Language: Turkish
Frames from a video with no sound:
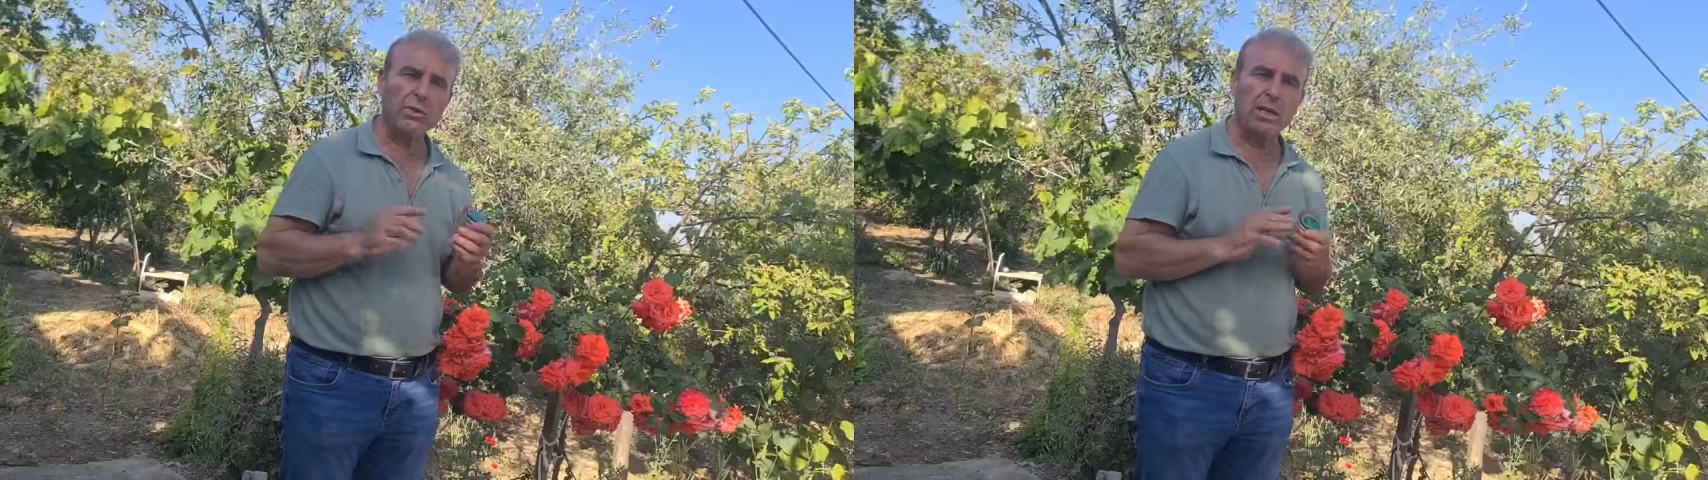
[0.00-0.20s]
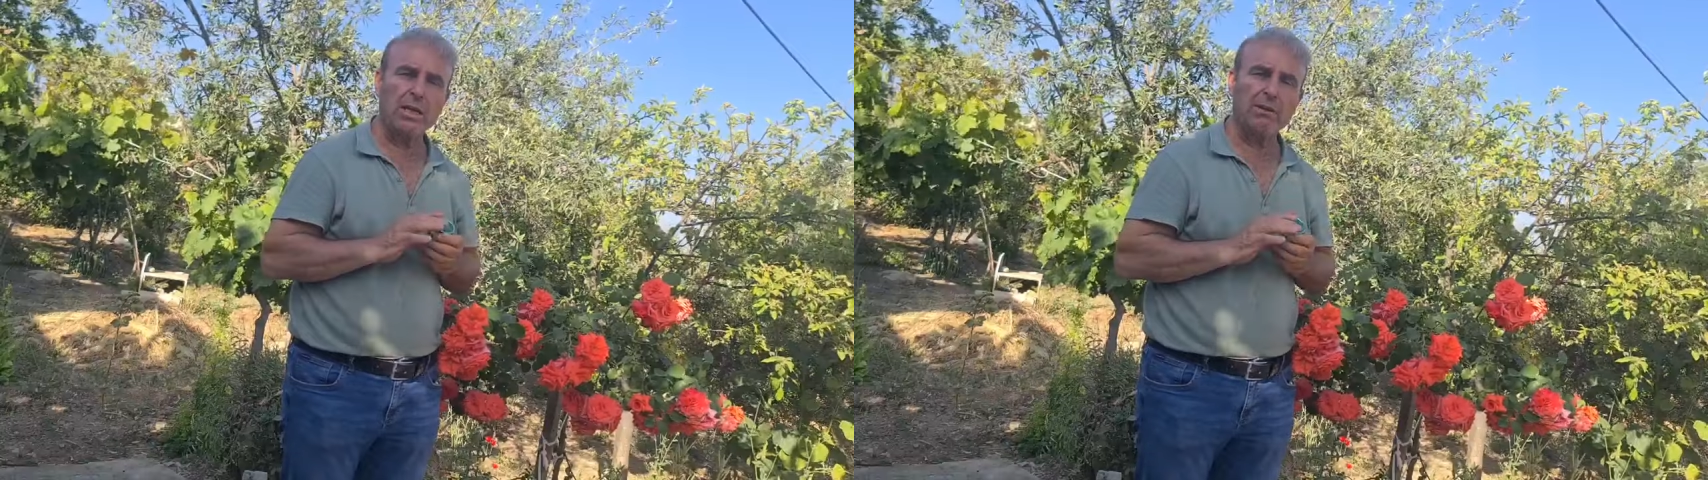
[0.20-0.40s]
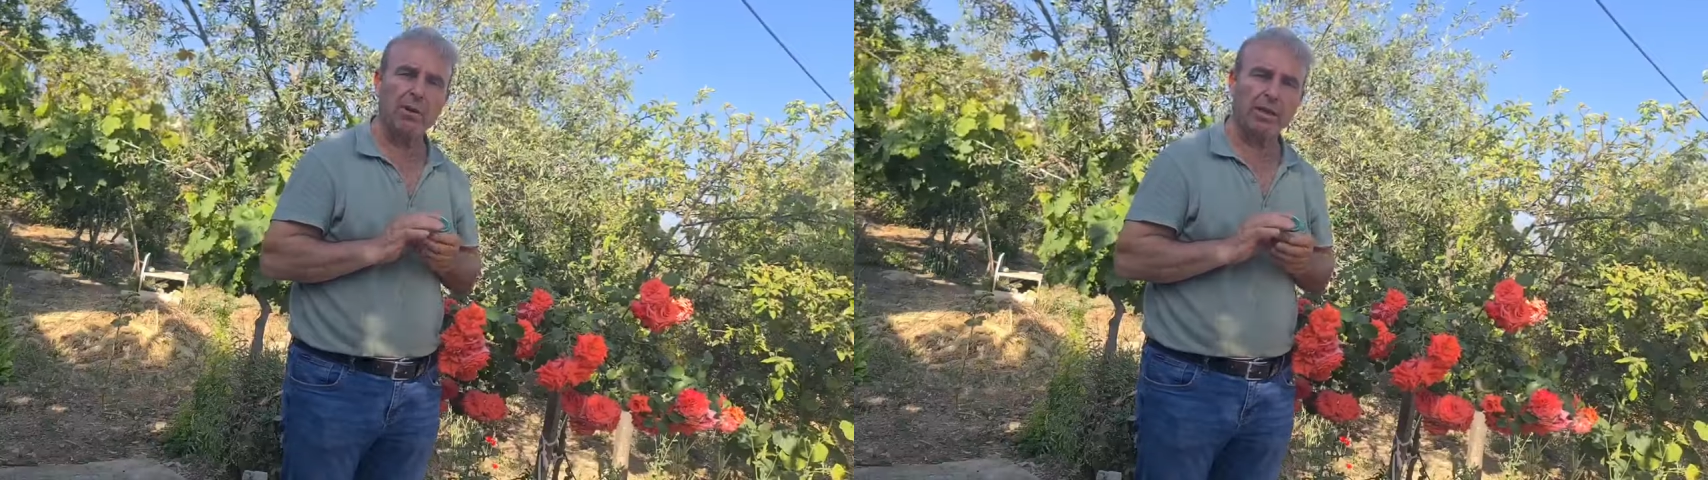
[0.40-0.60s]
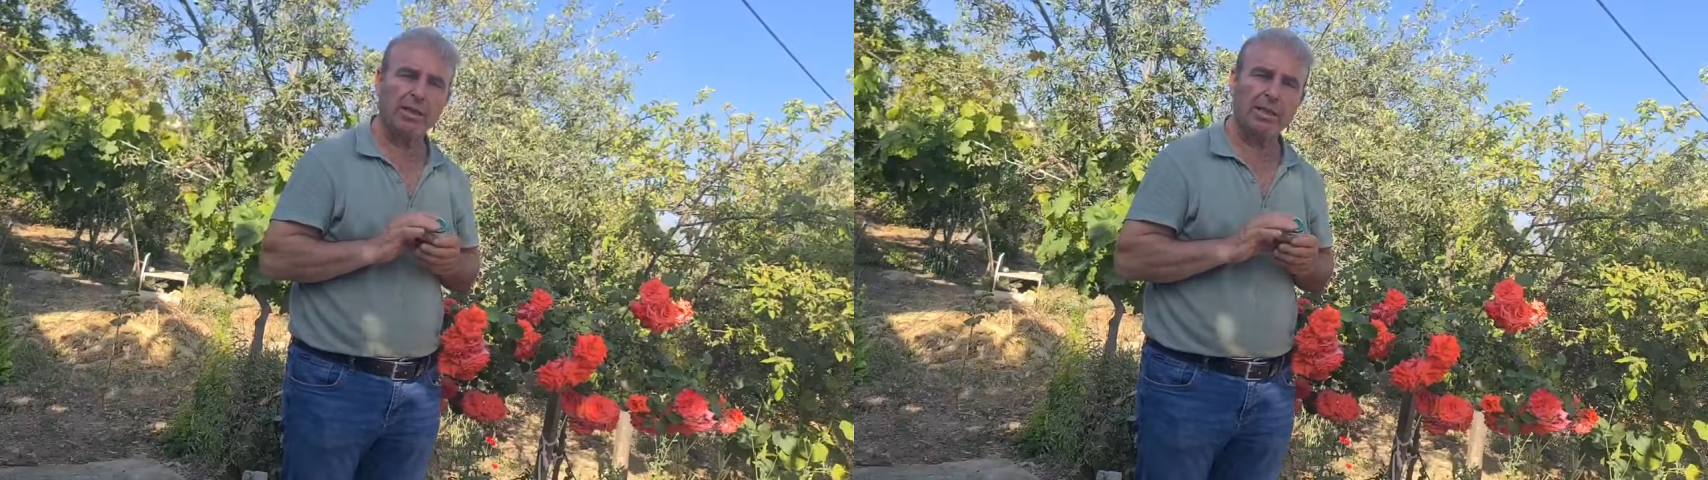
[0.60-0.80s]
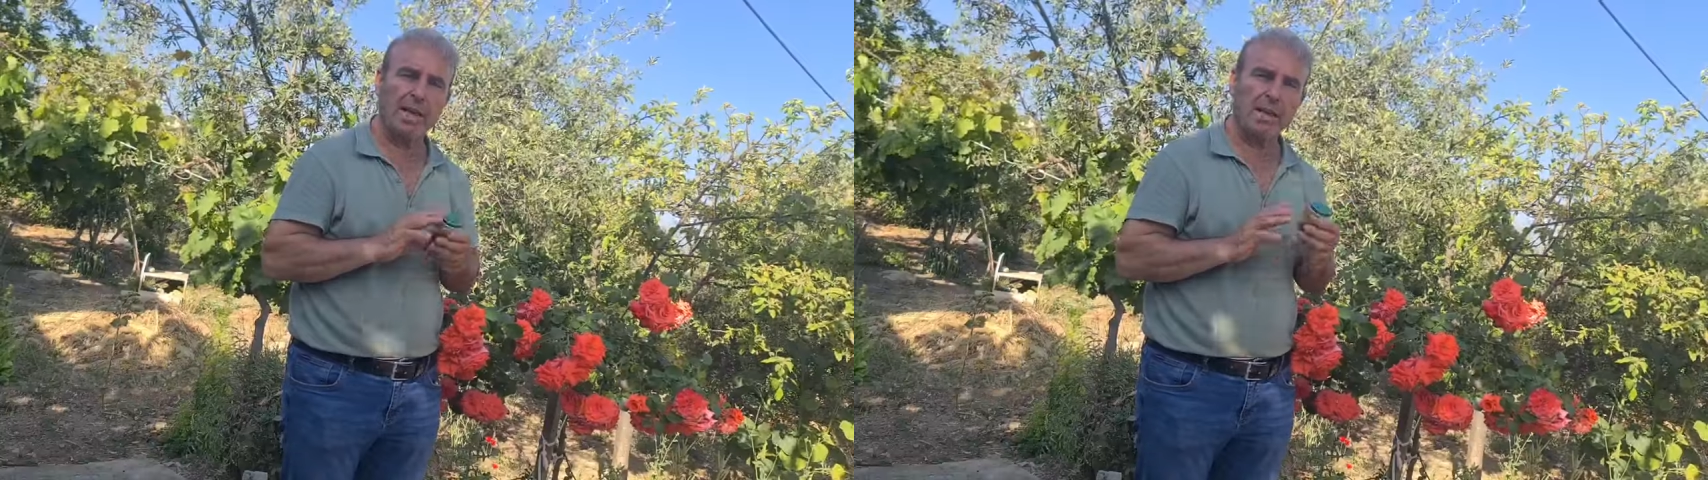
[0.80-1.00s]
çok
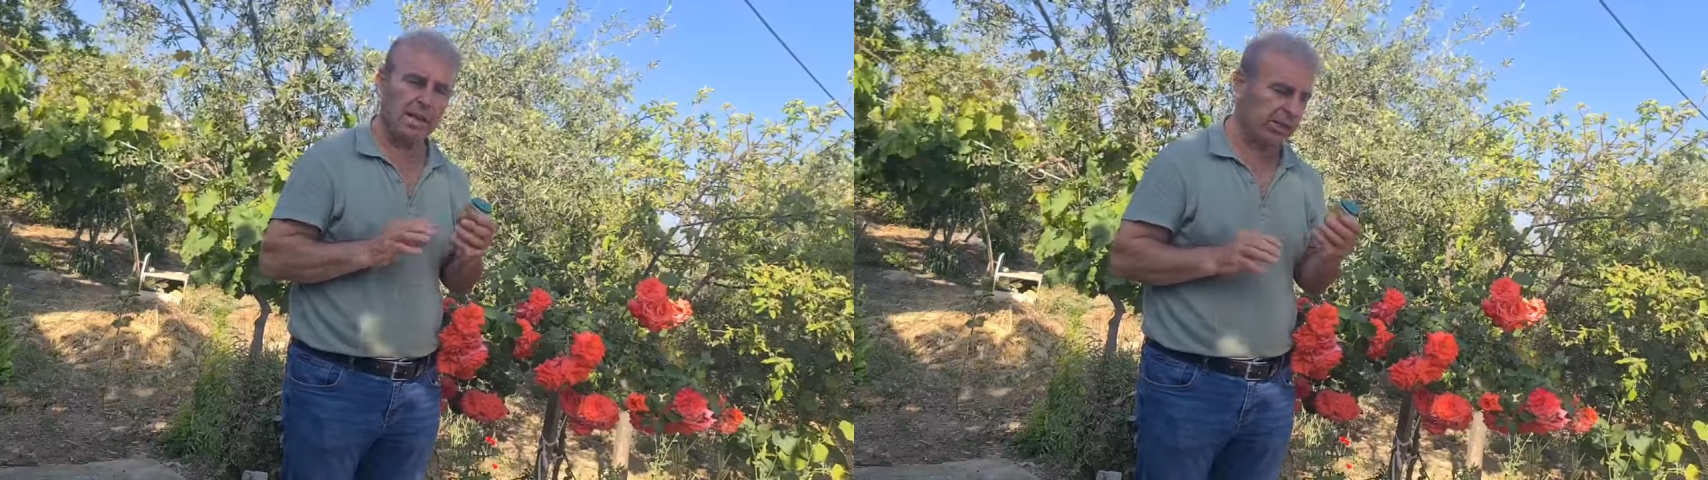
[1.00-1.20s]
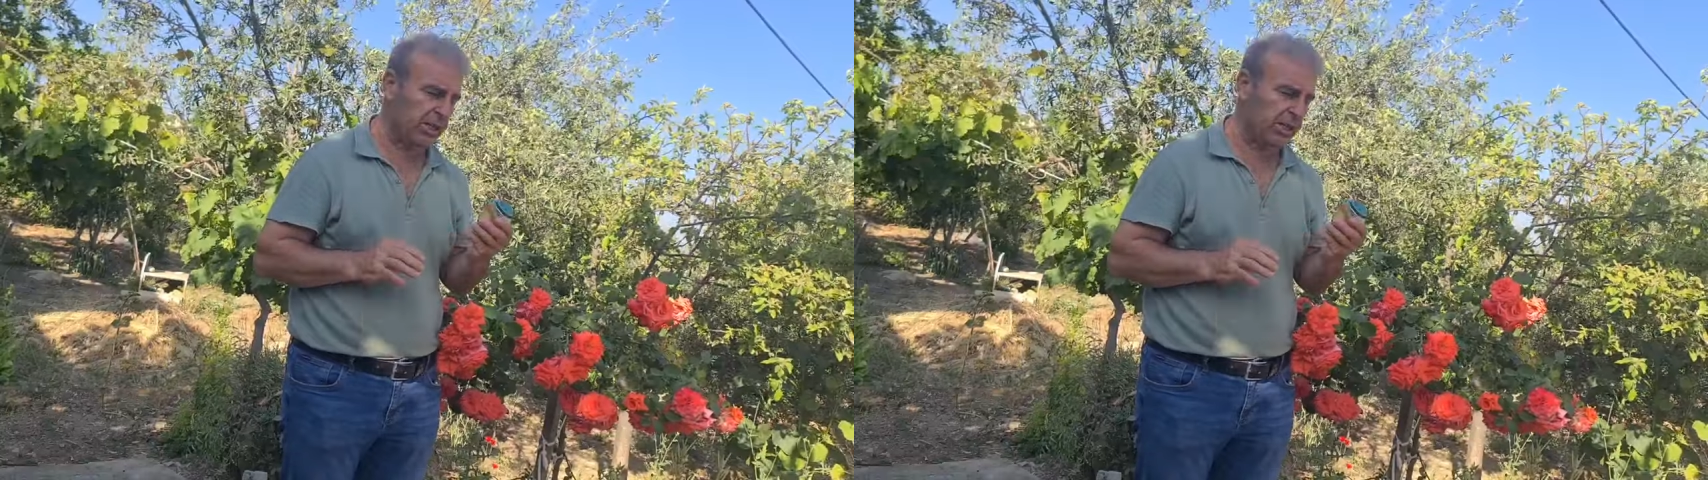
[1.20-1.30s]
şaşıracaksınız.